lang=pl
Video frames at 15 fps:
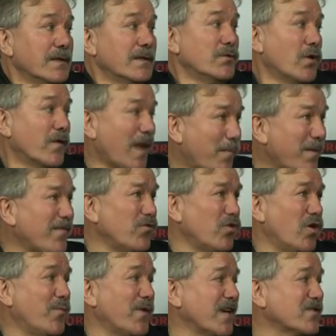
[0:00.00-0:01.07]
No na
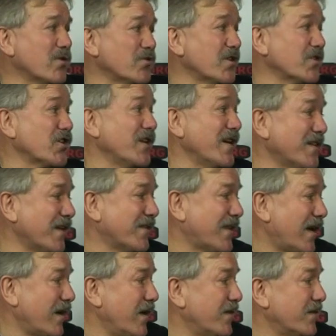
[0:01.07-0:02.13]
pewno, bo ja sądzę, że jeden
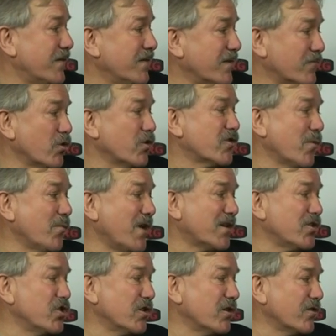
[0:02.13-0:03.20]
talent, który zrobi
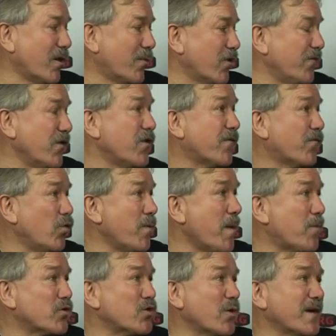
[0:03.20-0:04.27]
jakiś dobry wynik w klubie,
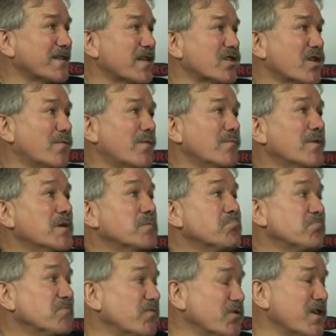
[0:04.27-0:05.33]
pociąga za sobą
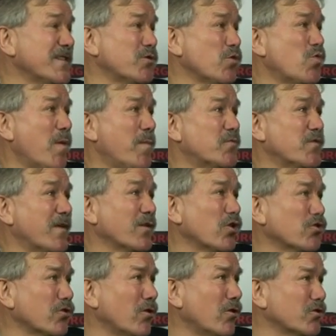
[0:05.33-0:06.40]
20 chłopców. A to
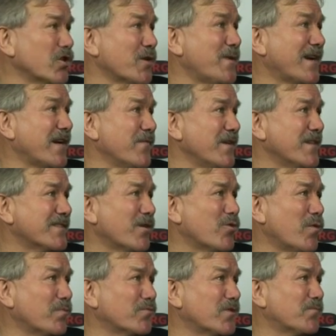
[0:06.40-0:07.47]
o to chodzi, żeby jak najwięcej
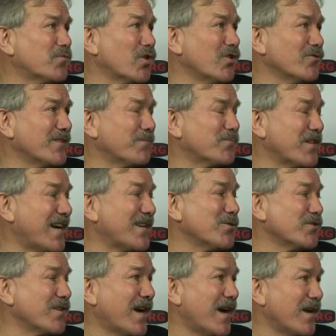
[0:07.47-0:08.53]
chłopców
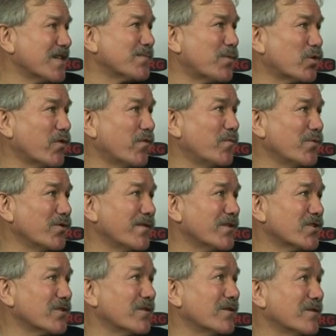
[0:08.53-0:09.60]
przygarnąć na halę sportową,
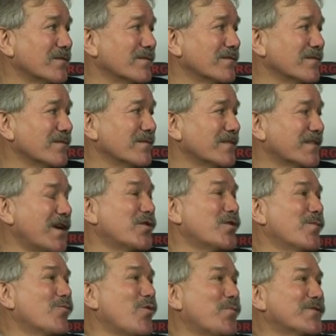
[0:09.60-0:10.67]
ponieważ no,
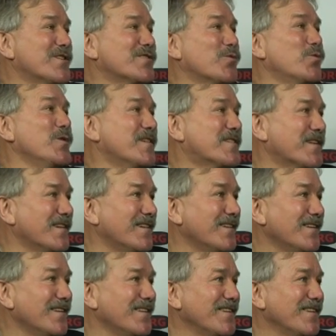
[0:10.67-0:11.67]
zejdą chłopcy z ulicy,